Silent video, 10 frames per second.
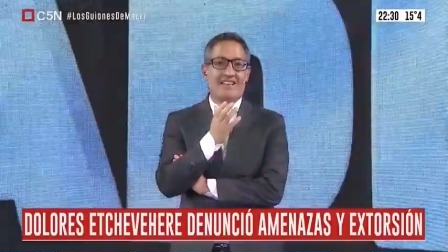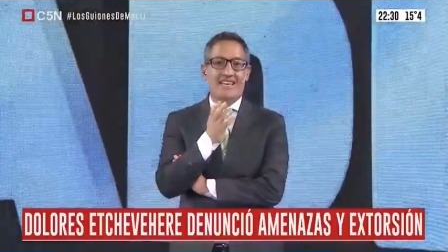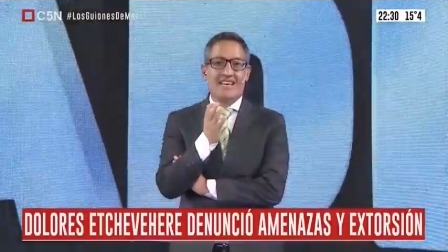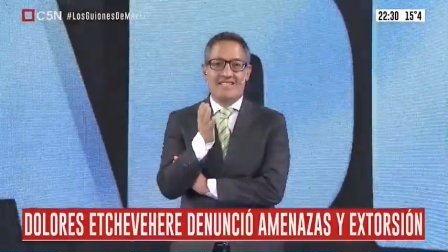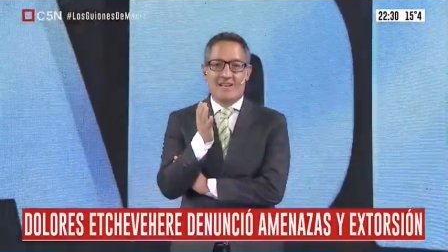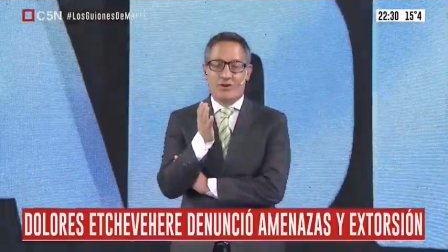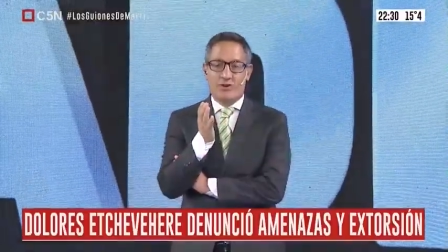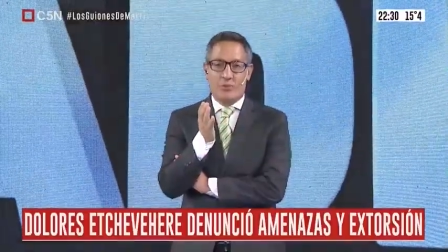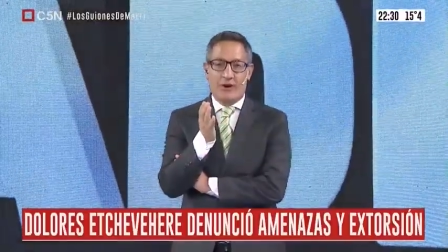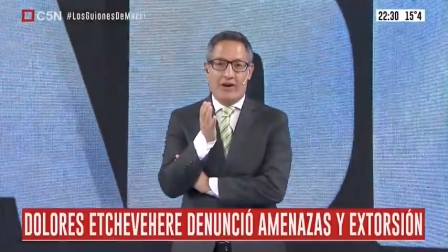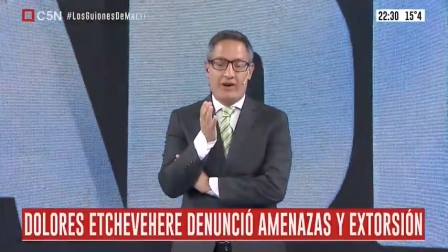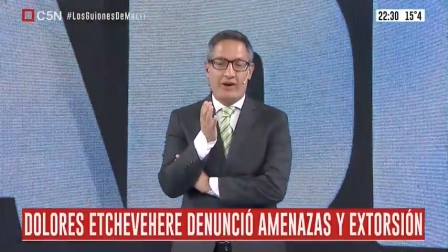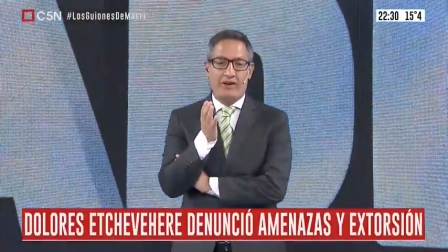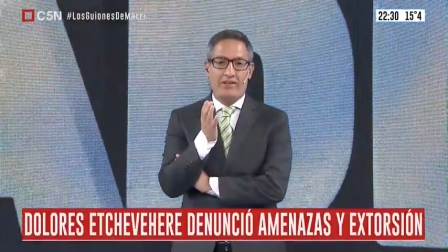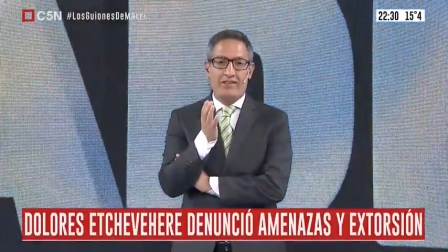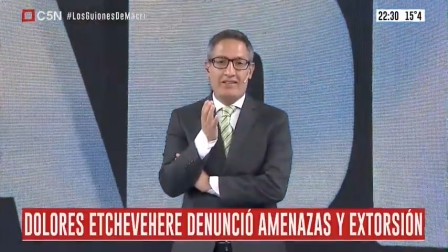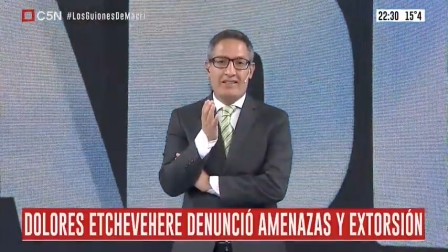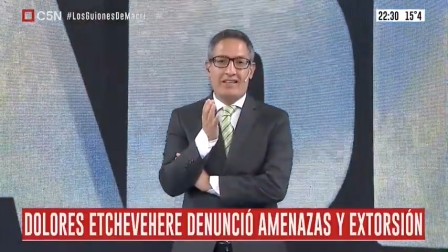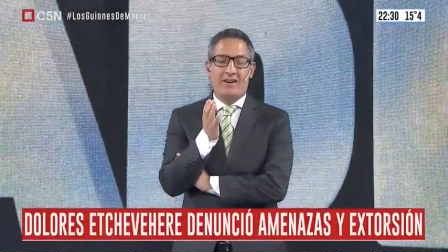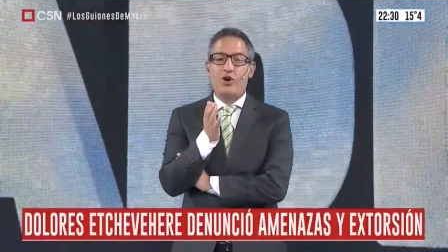¿Quién es el usurpador?
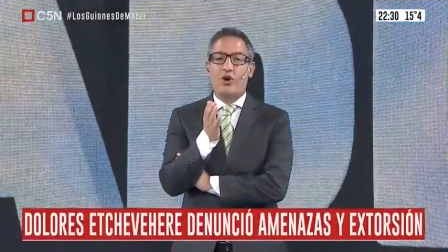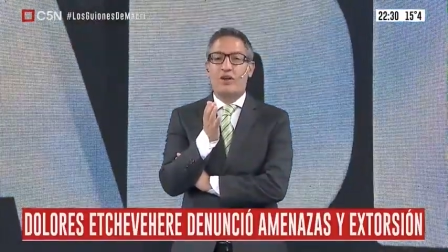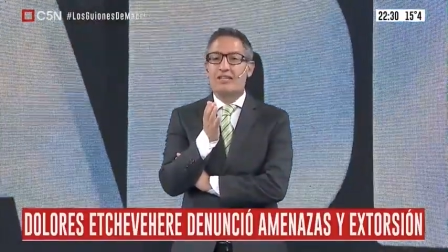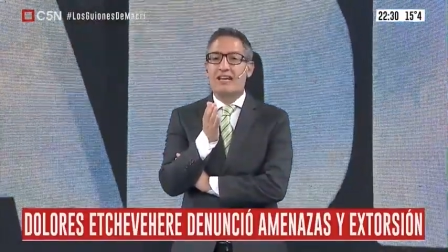Loco, eh,